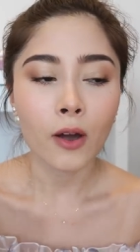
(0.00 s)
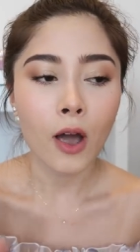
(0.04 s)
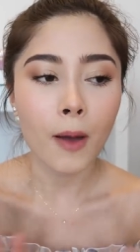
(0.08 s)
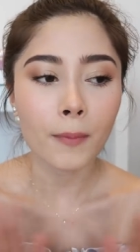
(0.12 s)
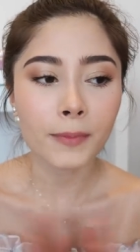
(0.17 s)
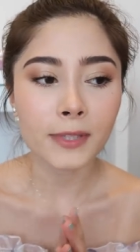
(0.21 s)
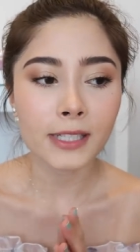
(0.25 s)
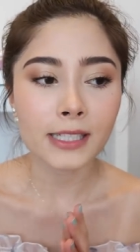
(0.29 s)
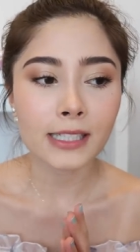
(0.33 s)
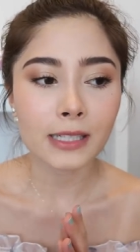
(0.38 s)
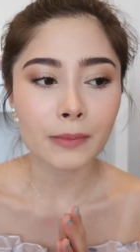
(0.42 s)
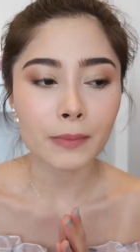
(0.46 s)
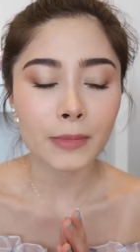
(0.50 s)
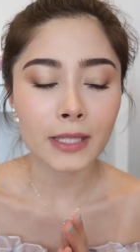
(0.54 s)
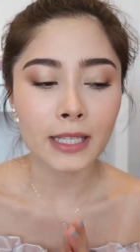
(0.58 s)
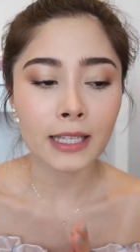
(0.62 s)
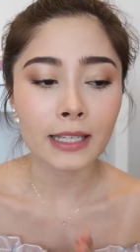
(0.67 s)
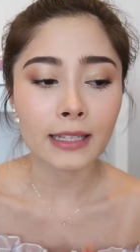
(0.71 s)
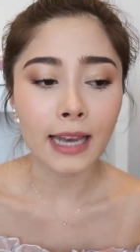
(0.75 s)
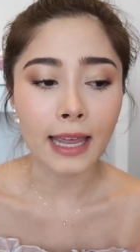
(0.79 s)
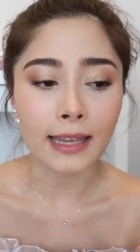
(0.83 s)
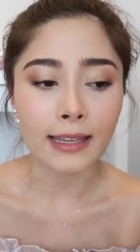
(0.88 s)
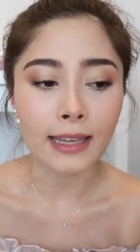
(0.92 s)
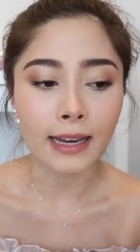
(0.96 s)
ความจริงจะมี
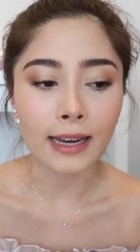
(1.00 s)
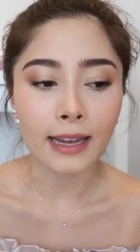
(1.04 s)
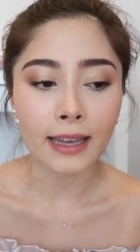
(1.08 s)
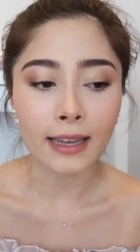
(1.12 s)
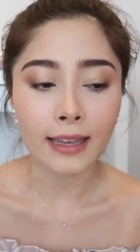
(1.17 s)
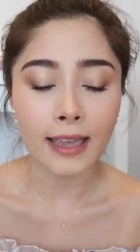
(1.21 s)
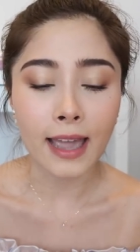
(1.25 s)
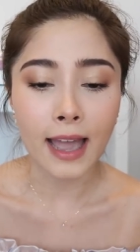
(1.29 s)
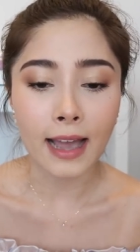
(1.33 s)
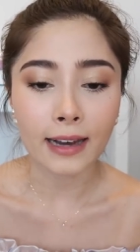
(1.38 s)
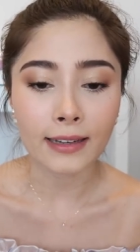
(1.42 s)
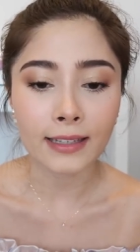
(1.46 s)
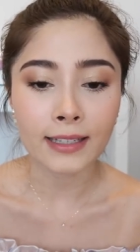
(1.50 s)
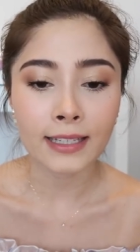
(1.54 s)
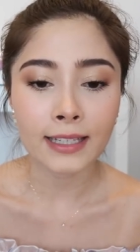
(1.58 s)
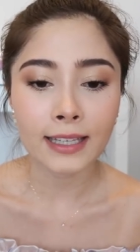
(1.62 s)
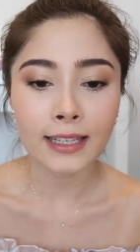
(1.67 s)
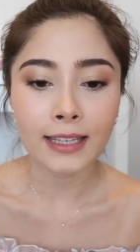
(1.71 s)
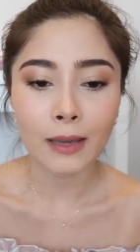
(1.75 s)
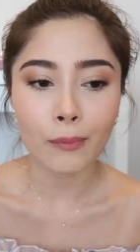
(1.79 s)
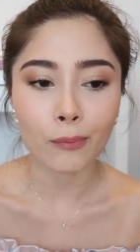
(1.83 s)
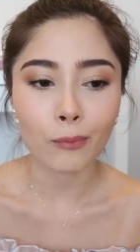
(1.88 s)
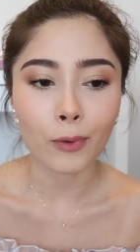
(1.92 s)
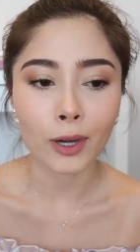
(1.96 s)
อีกหลายอย่างที่นิก
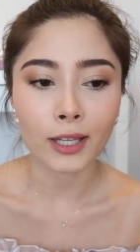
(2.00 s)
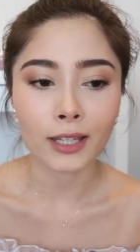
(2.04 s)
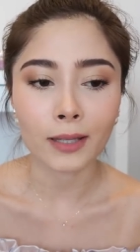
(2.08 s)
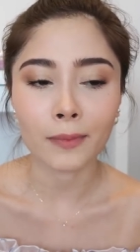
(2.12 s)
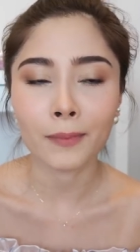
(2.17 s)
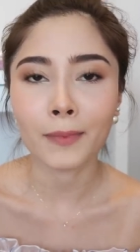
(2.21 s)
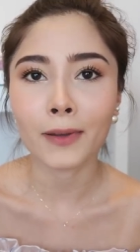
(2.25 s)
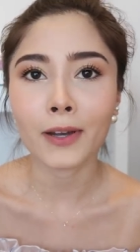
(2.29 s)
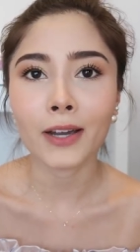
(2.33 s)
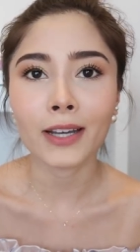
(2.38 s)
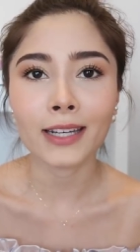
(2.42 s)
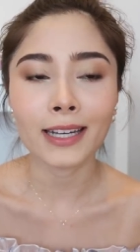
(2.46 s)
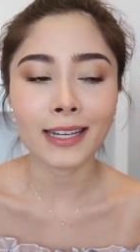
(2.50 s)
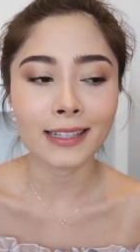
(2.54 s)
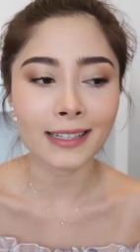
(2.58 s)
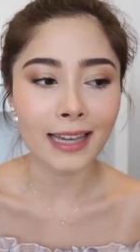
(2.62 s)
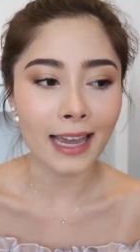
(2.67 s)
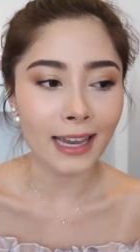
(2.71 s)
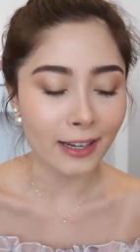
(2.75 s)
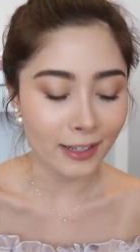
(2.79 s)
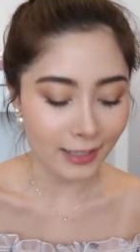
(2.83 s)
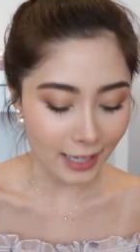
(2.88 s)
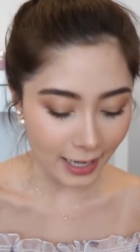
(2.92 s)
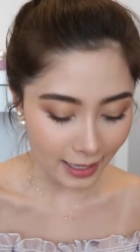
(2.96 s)
กี้เก็บไว้แต่ไม่ค่อยได้
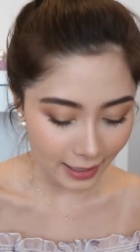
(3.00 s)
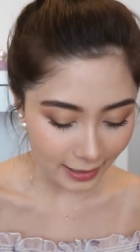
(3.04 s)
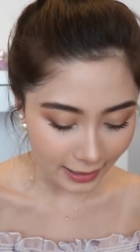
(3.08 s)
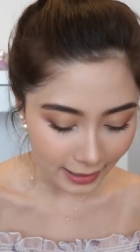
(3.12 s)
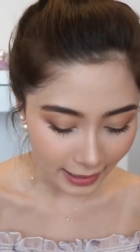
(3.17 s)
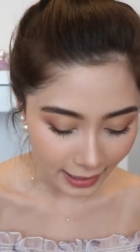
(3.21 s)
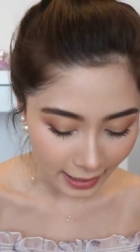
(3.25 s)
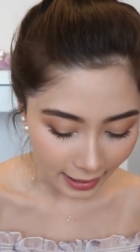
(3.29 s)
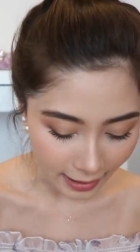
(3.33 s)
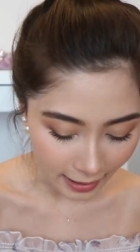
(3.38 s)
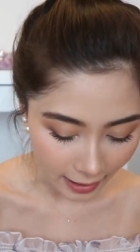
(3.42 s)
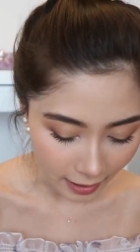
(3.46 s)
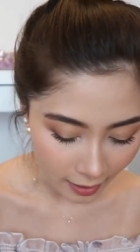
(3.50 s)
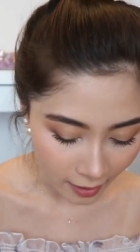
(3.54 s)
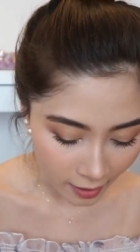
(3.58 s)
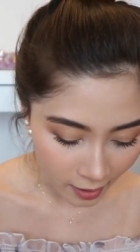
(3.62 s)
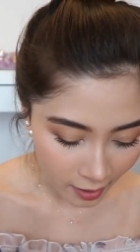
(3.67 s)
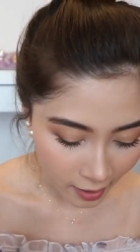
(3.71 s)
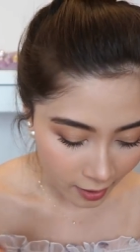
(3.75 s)
ใช้ก็ใช้อันนี้แหละค่ะ